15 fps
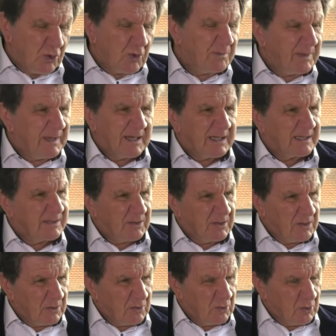de pertes
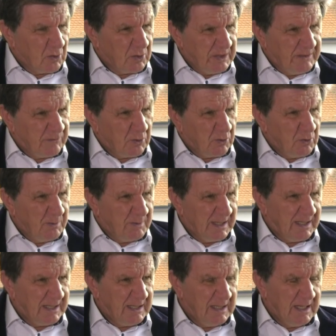euh, au, niveau
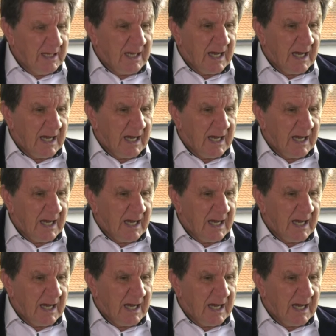humain.